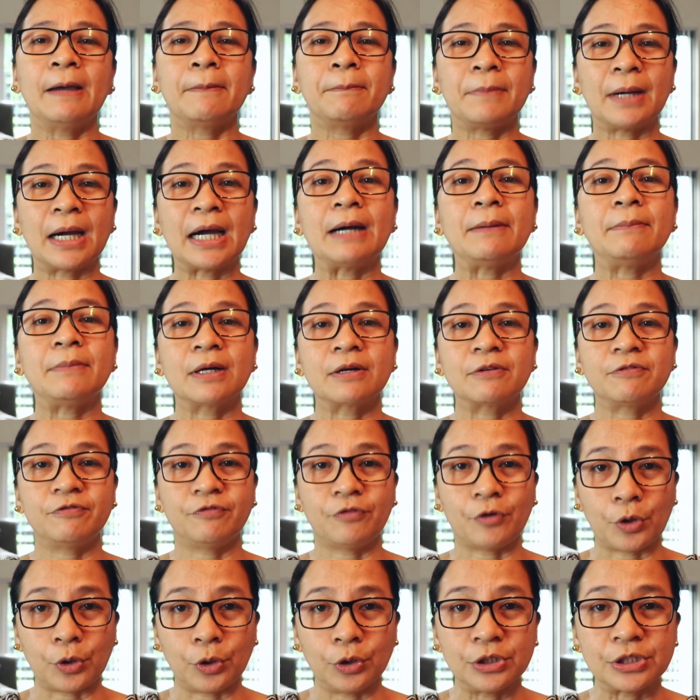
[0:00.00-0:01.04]
baka
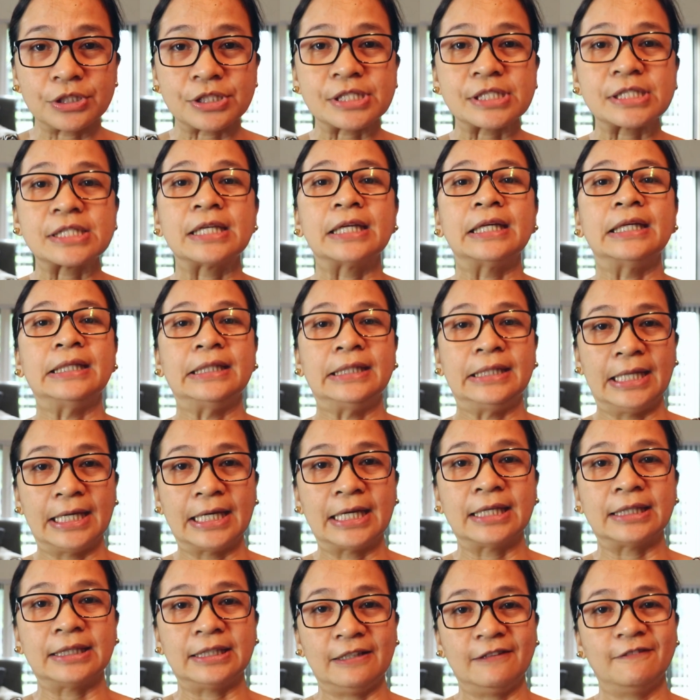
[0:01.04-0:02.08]
mag-false
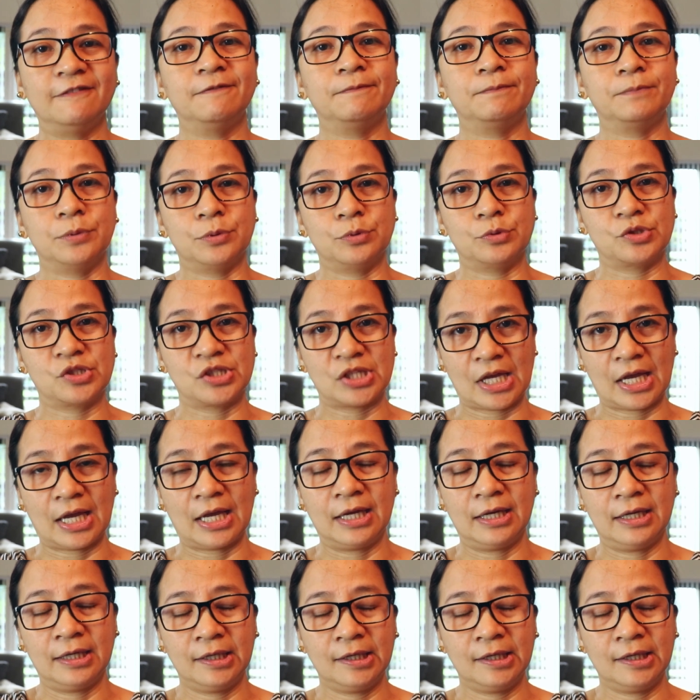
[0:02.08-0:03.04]
negative po siya